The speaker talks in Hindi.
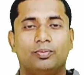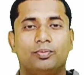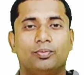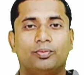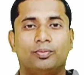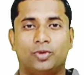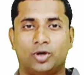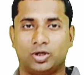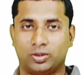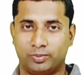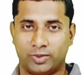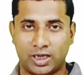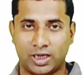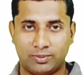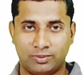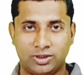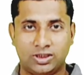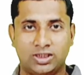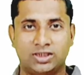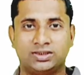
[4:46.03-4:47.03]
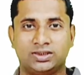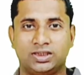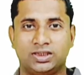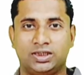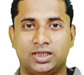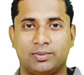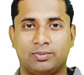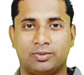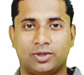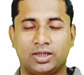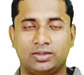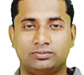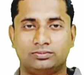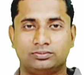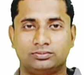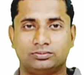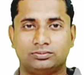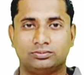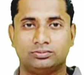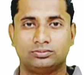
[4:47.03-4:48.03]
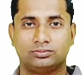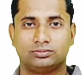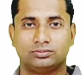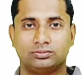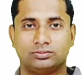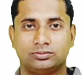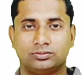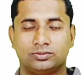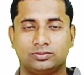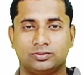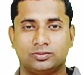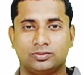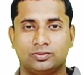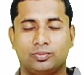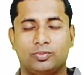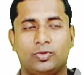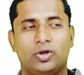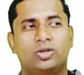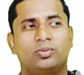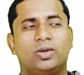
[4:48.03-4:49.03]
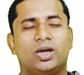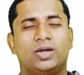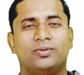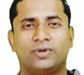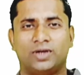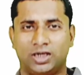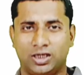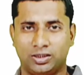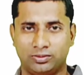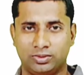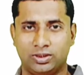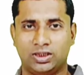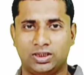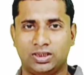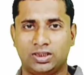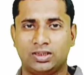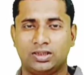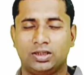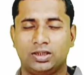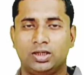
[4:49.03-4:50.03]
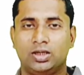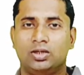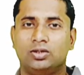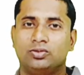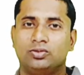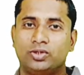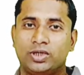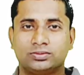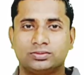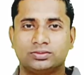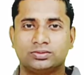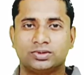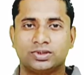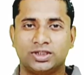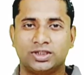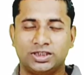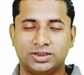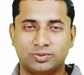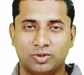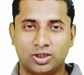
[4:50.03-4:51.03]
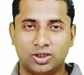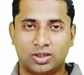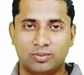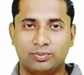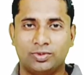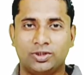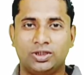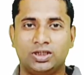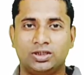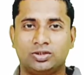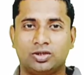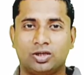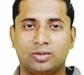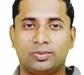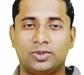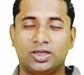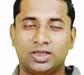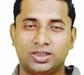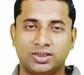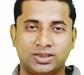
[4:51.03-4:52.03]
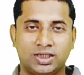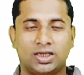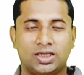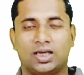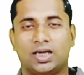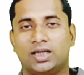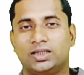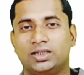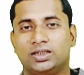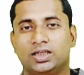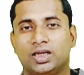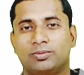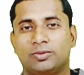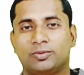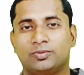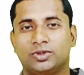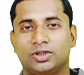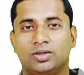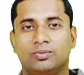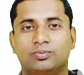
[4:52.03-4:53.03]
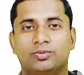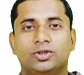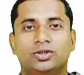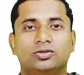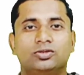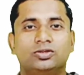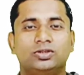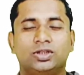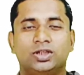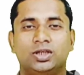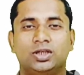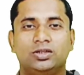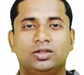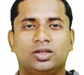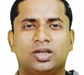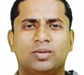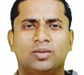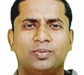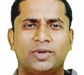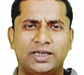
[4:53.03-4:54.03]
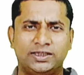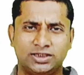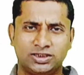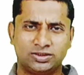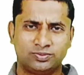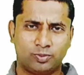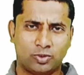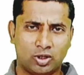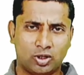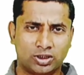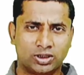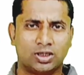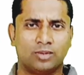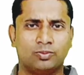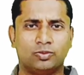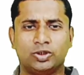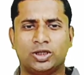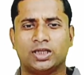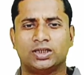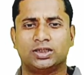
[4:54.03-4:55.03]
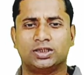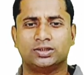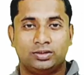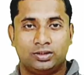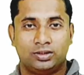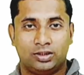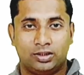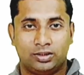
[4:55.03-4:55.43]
बहुत बड़ा बिजनेस नहीं है आपका बहुत बड़ा फंडिंग भी नहीं है तो स्मॉल कंपनी के तौर पर रजिस्टर करा देंगे आप अपनी कंपनी को तो कंप्लाइंसेस बहुत कम हो जाता है